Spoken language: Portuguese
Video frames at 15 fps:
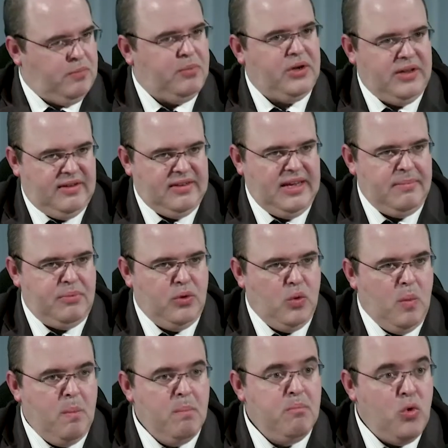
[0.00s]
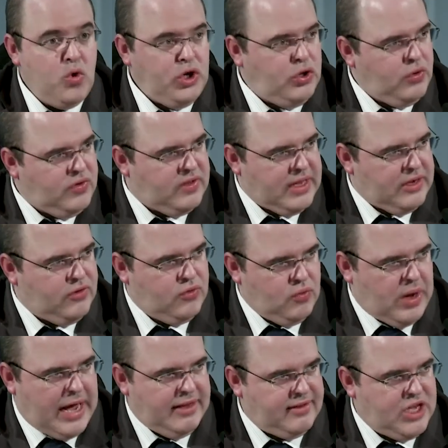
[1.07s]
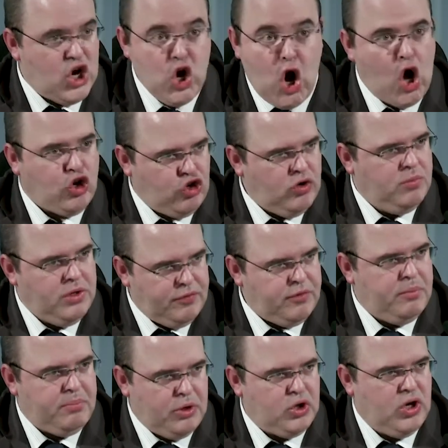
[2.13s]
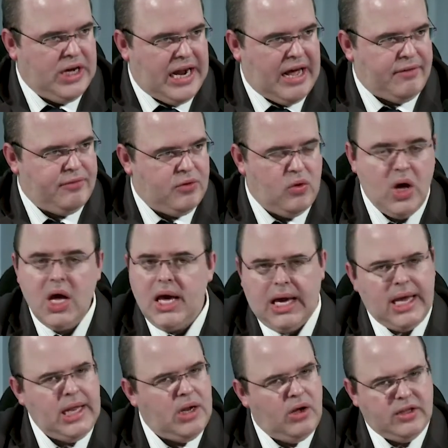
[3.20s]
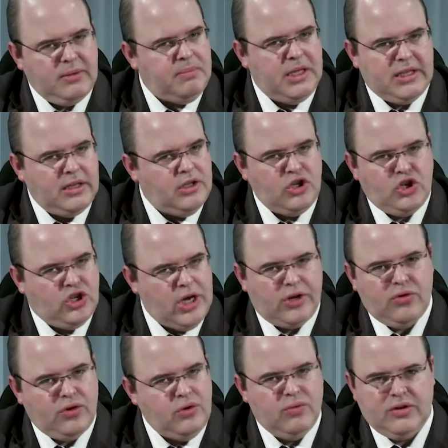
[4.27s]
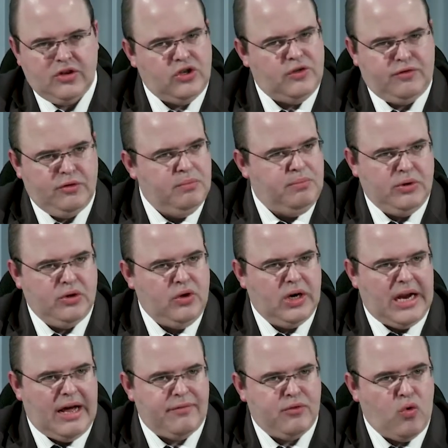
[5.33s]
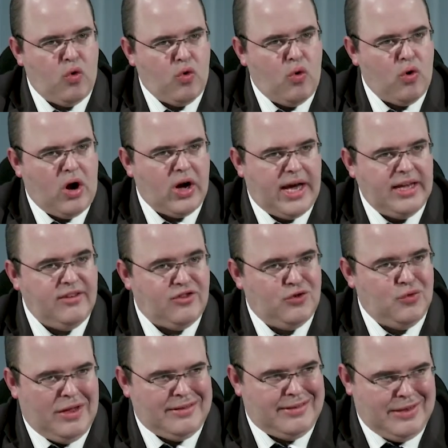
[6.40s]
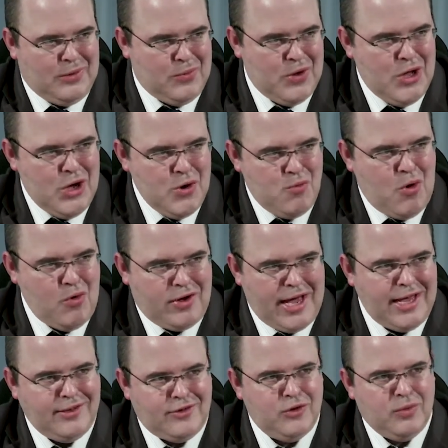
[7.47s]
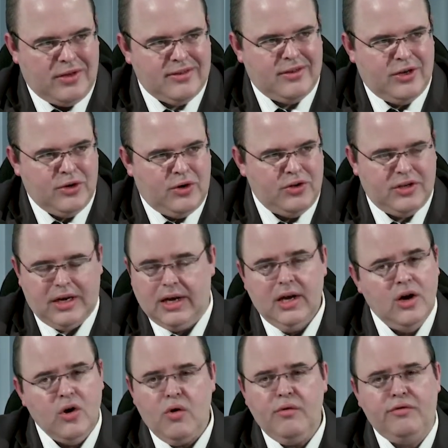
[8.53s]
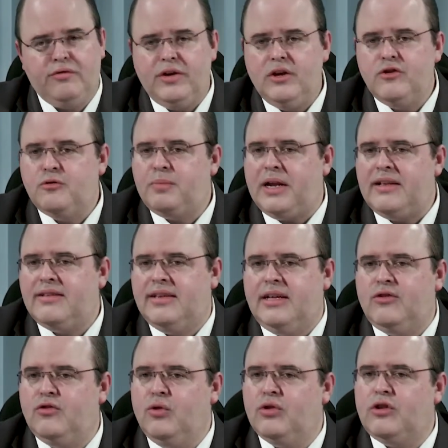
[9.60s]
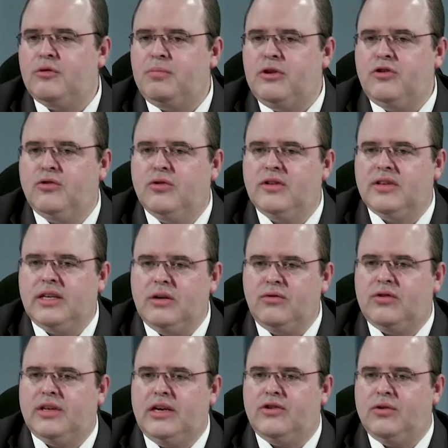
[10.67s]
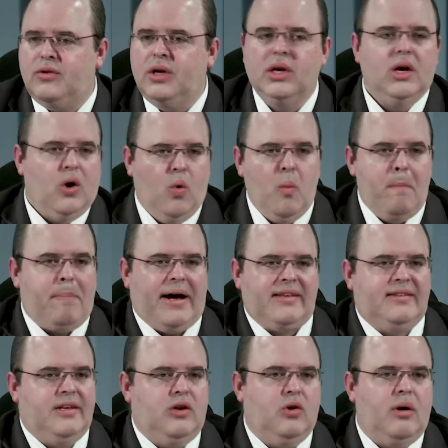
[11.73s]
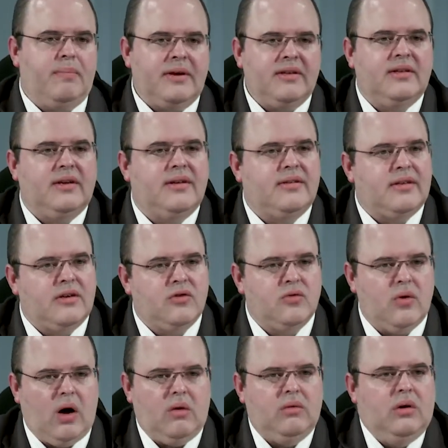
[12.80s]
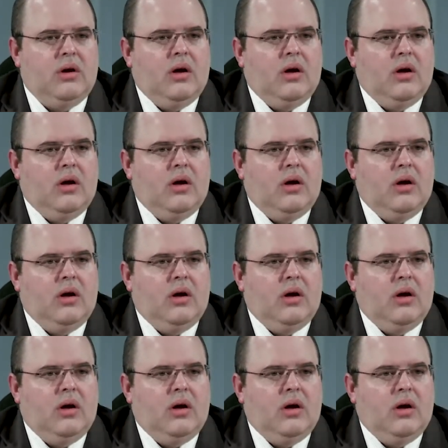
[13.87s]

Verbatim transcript: por exemplo, muito sexuais, que gostam muito de filme pornográfico e não admitem de jeito nenhum assistir filme pornográfico ou qualquer insinuação, qualquer insinuação erótica, com filhos presentes ou outras pessoas que não sejam um parceiro ou uma parceira sexual